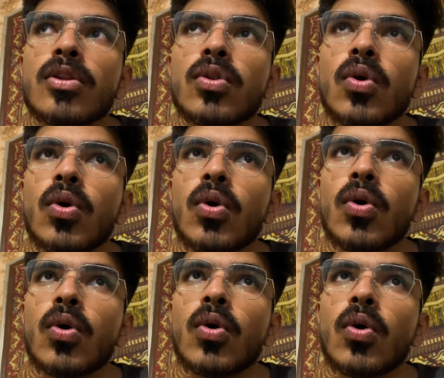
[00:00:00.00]

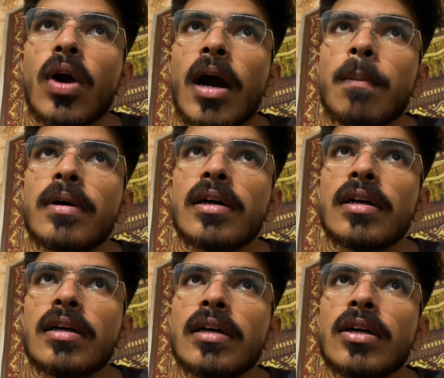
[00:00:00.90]
तो अब
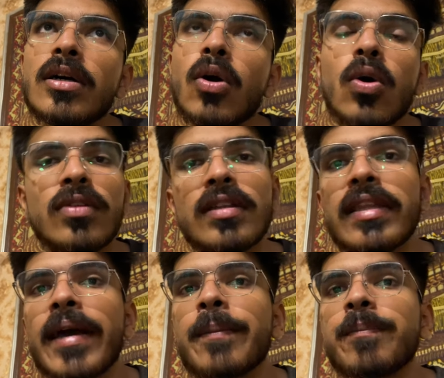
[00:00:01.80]
हो
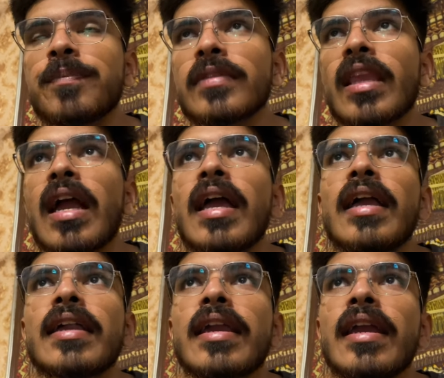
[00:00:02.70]
सकता
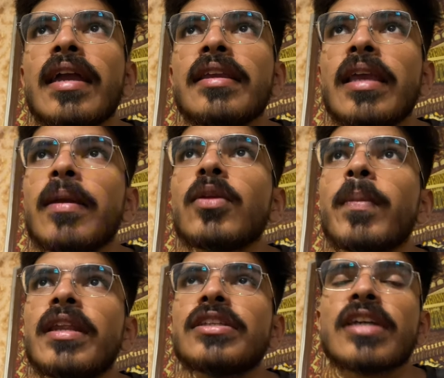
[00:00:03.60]
है कि ये जो
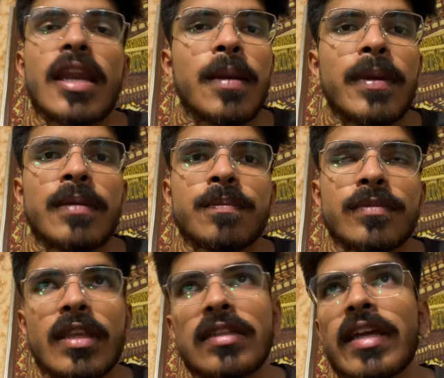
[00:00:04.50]
मेरी चैनल पे
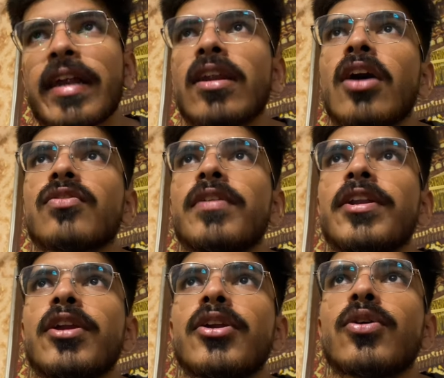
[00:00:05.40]
सेकंड लास्ट
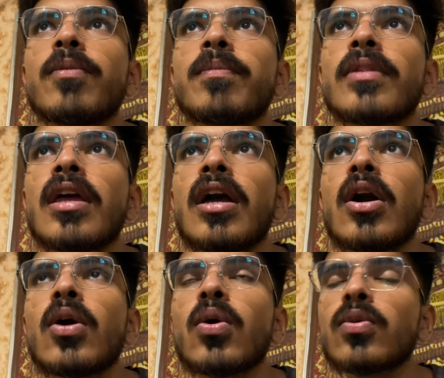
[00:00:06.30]
वीडियो ही हो
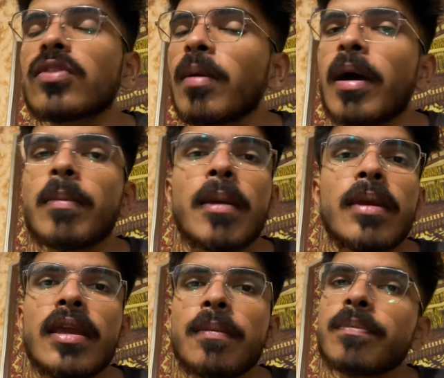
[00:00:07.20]
उसके बाद मैं भी
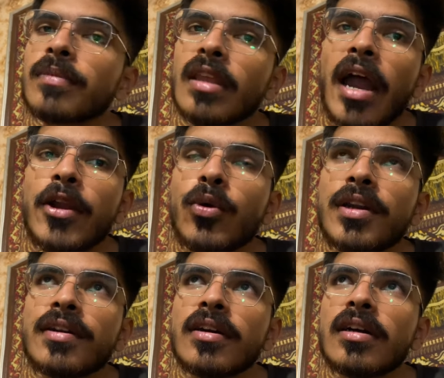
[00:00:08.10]
आई
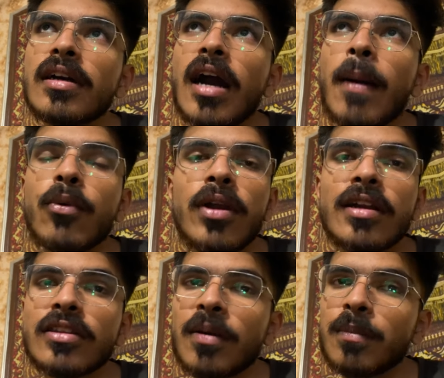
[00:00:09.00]
क्विट आपको
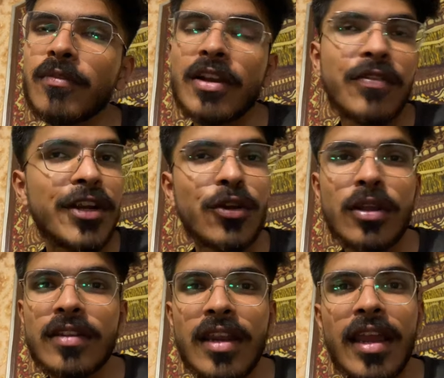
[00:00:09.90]
एकदम एक वीडियो
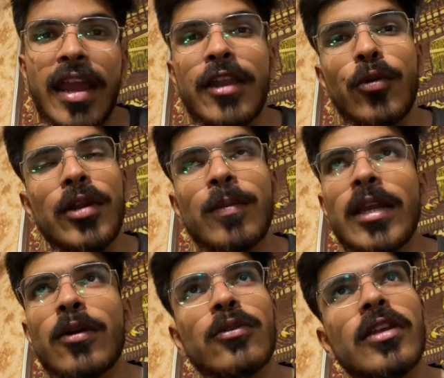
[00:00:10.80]
नज़र आया आई क्विट बली
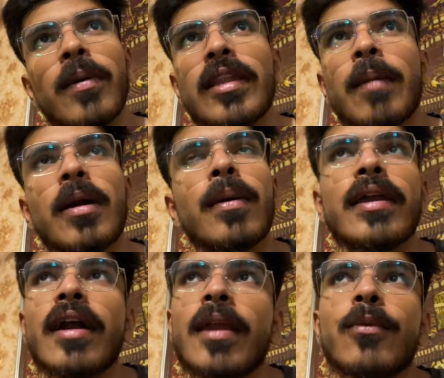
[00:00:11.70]
और उसके बाद आपका भाई
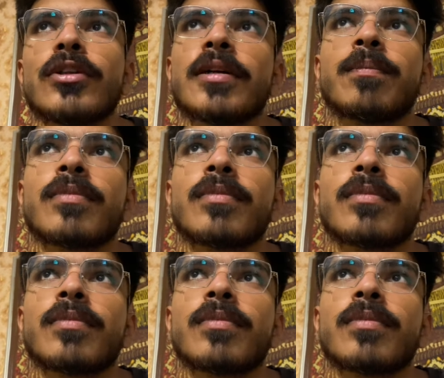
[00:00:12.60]
गायब हो जाए